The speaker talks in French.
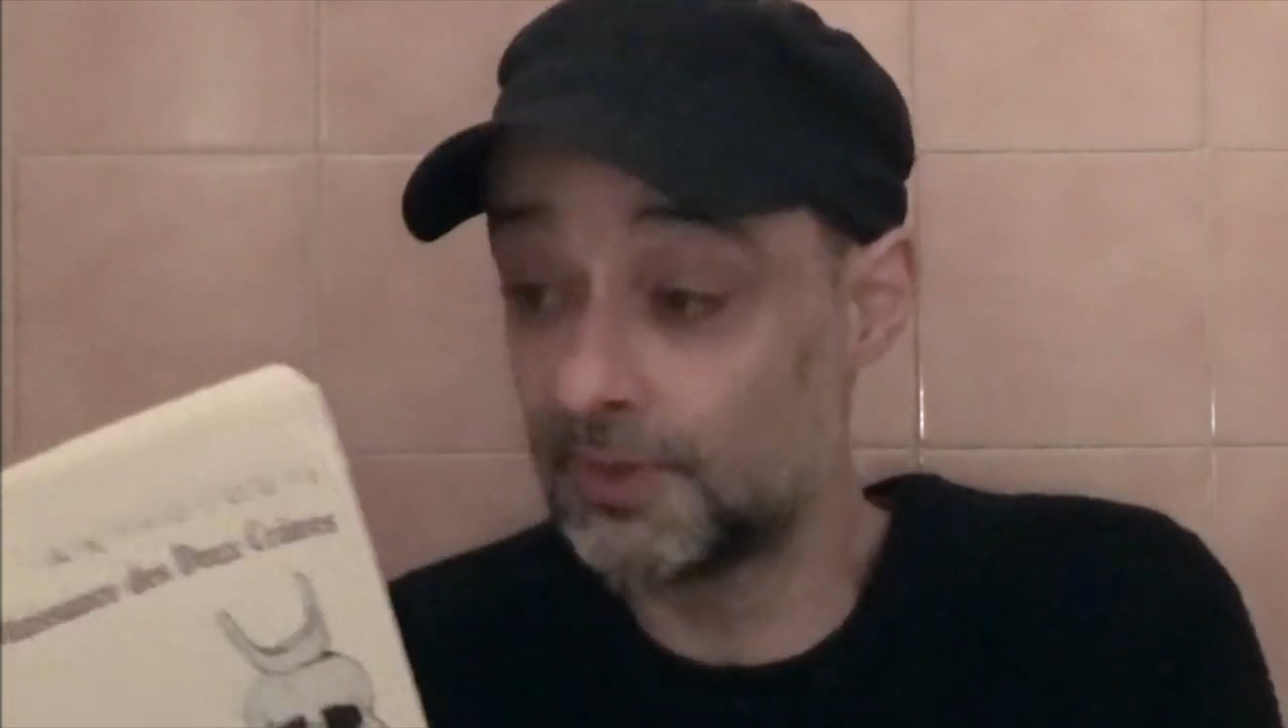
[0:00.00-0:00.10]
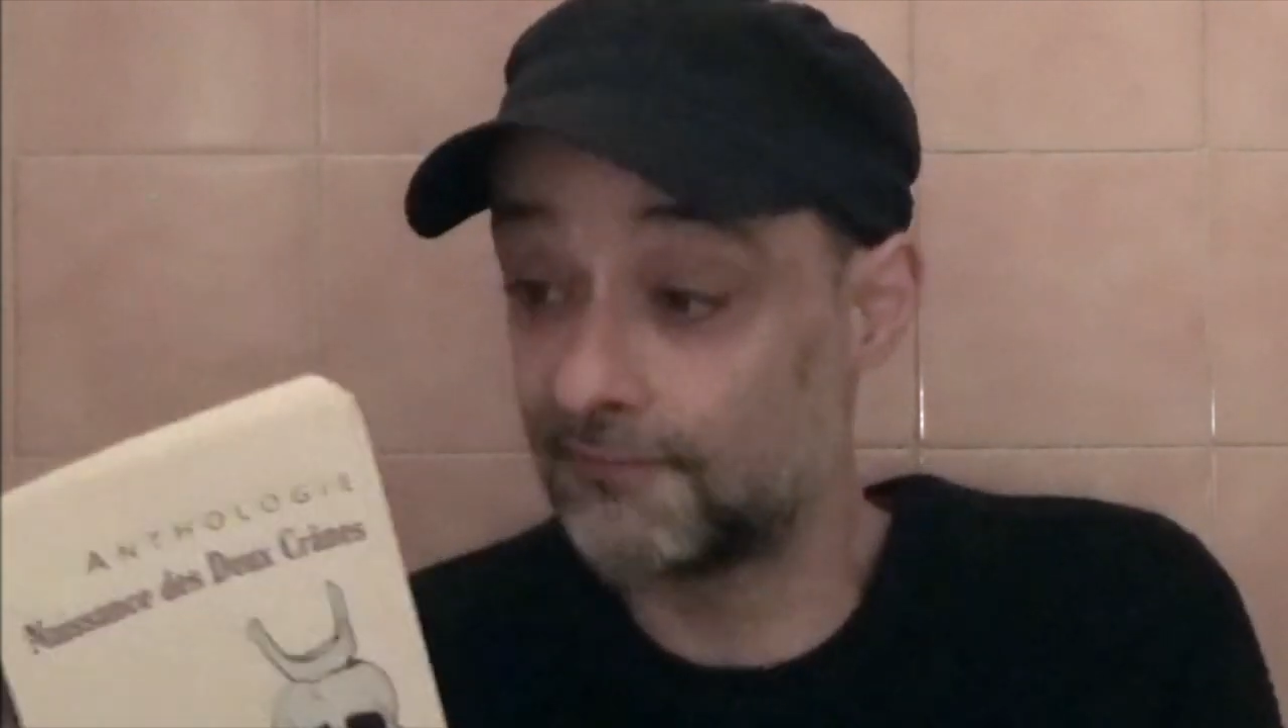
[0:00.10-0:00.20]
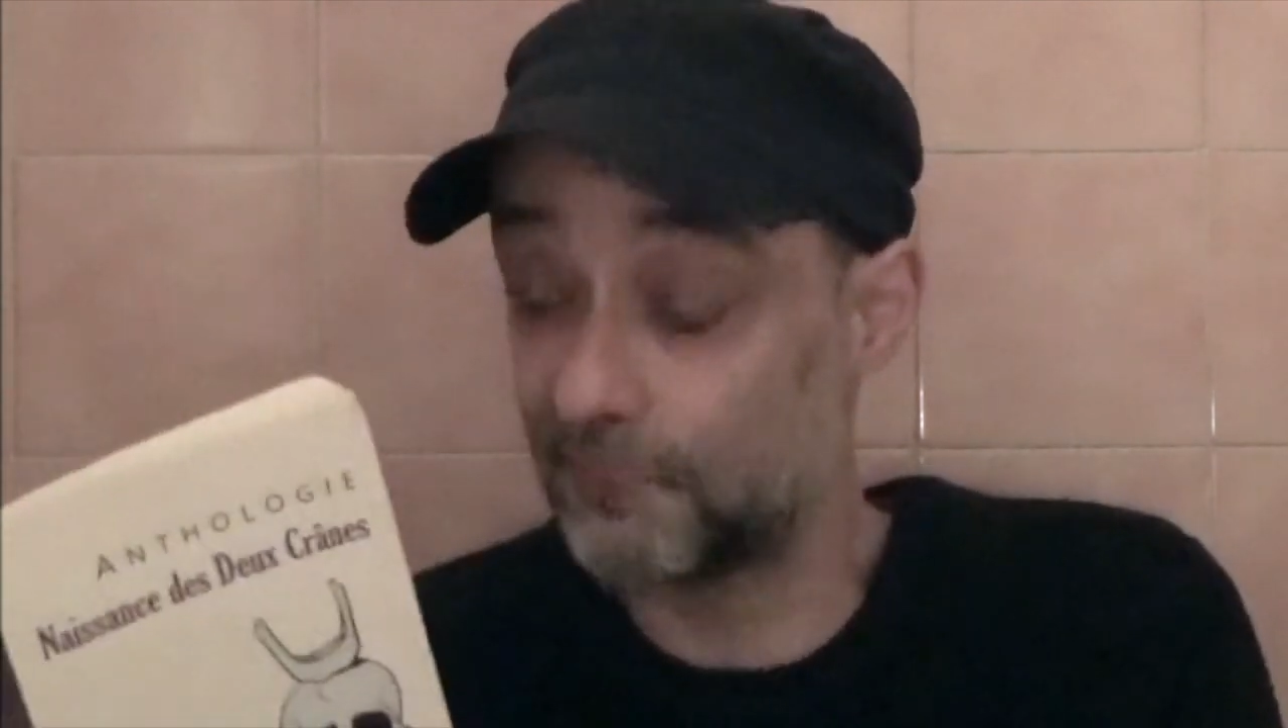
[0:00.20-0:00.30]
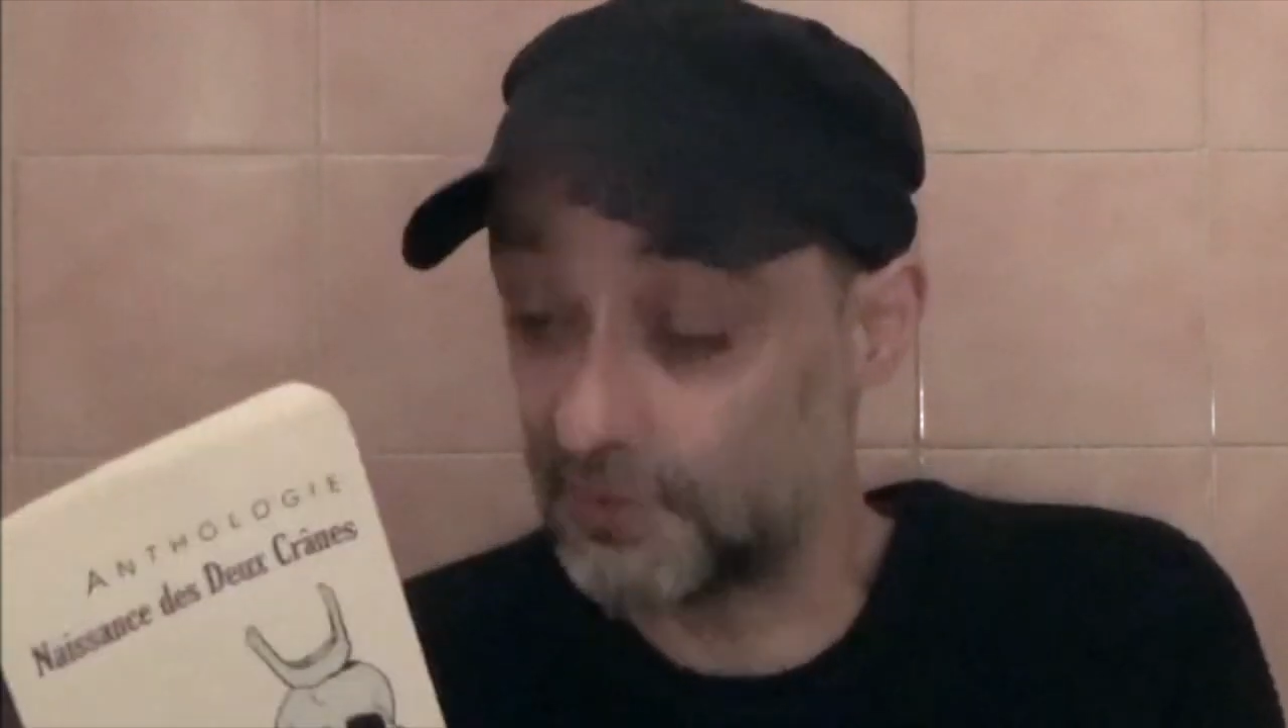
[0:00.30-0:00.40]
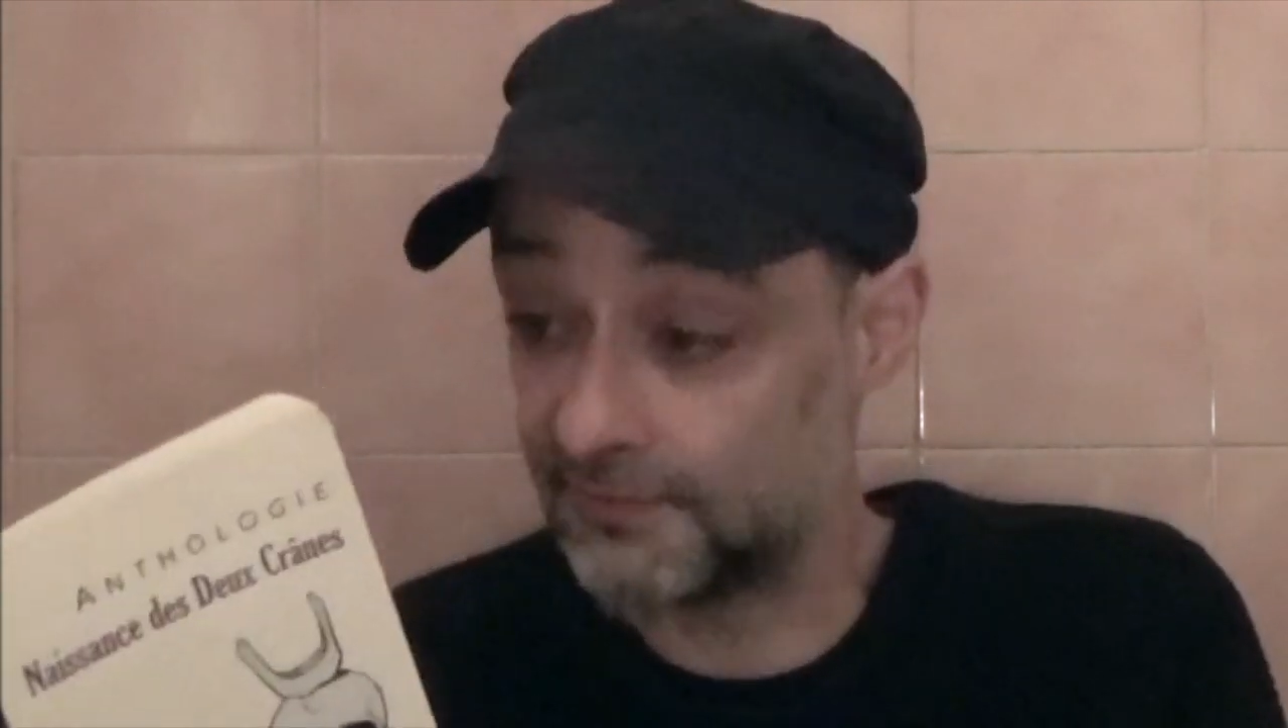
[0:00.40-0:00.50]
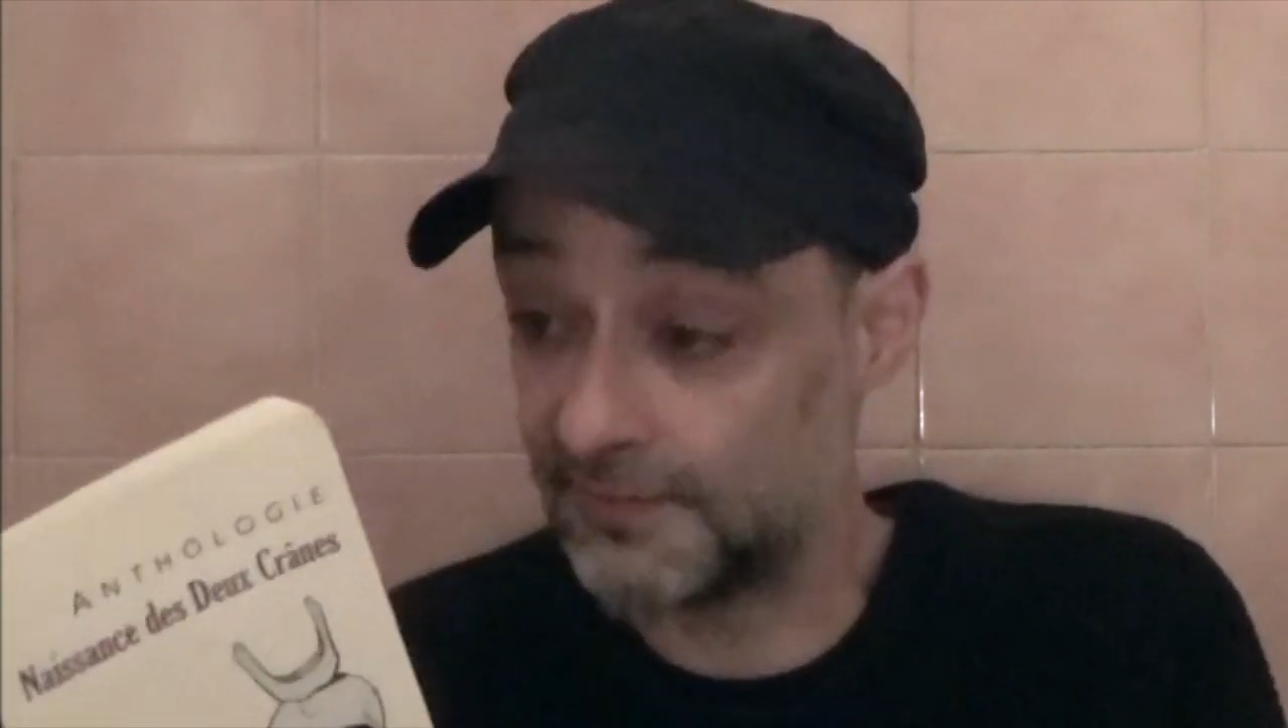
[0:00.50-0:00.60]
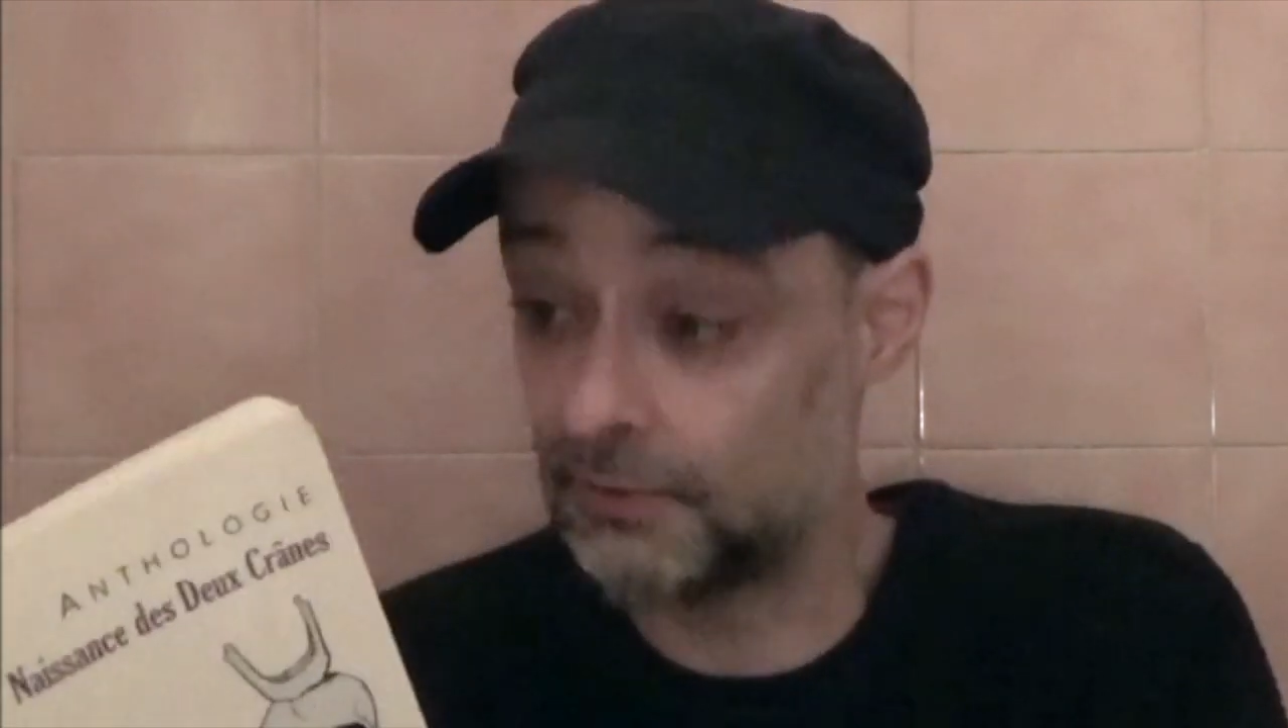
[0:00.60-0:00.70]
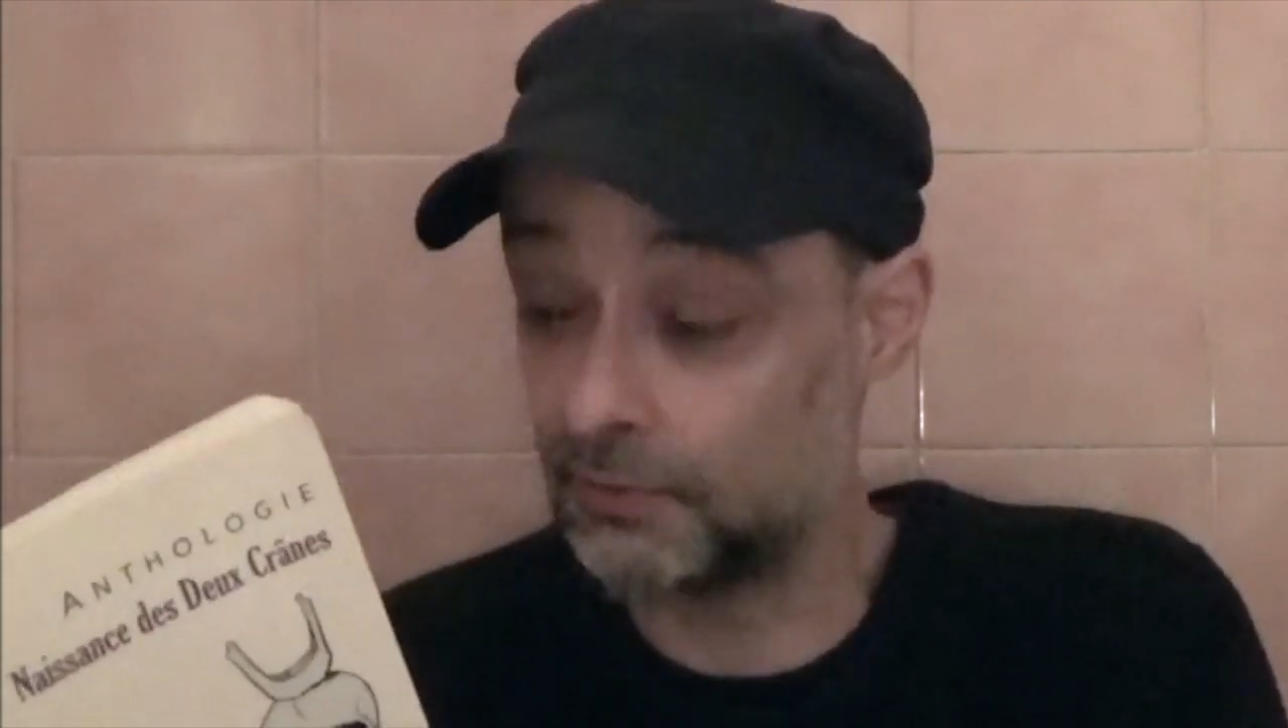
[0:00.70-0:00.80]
des phosphates